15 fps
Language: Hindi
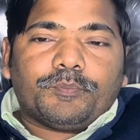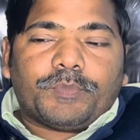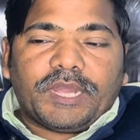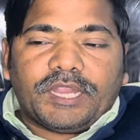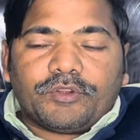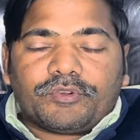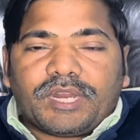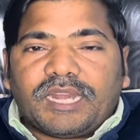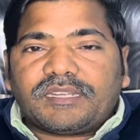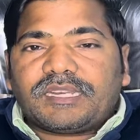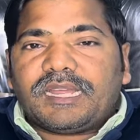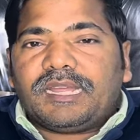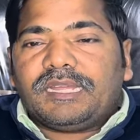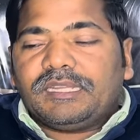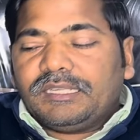
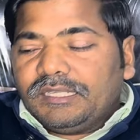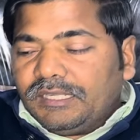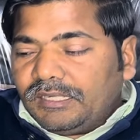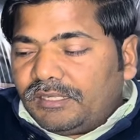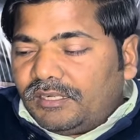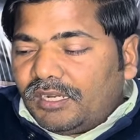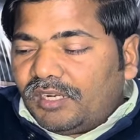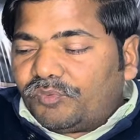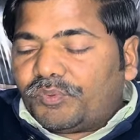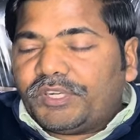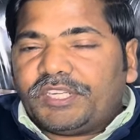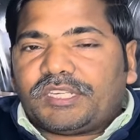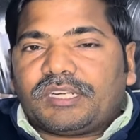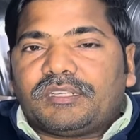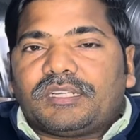बायोडाटा गल्फ
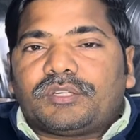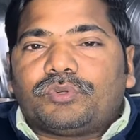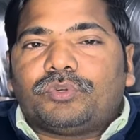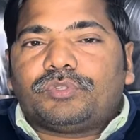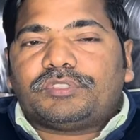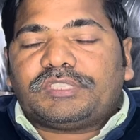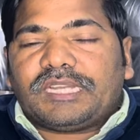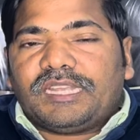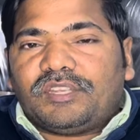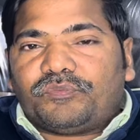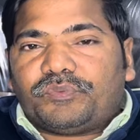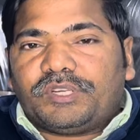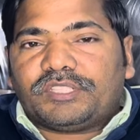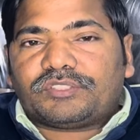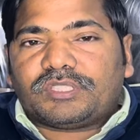रिटर्नर हो चाहे
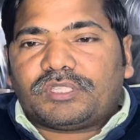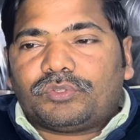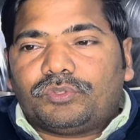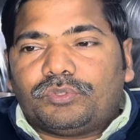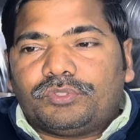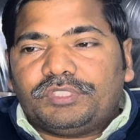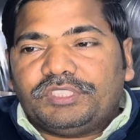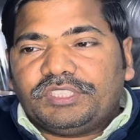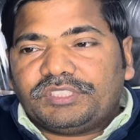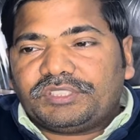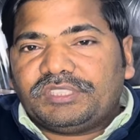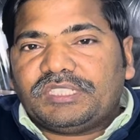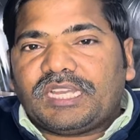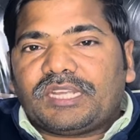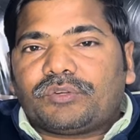फ्रेशर हो
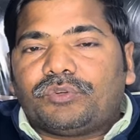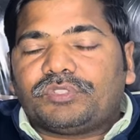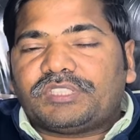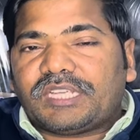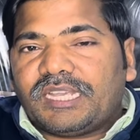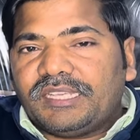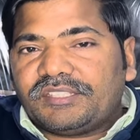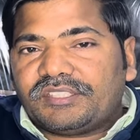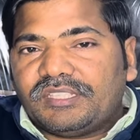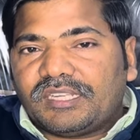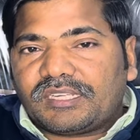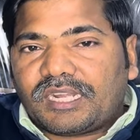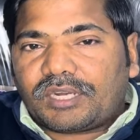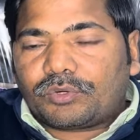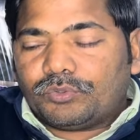ईसीआर e हो चाहे
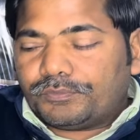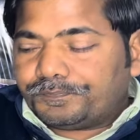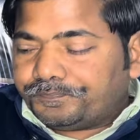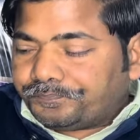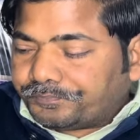ईसीएनआर e हो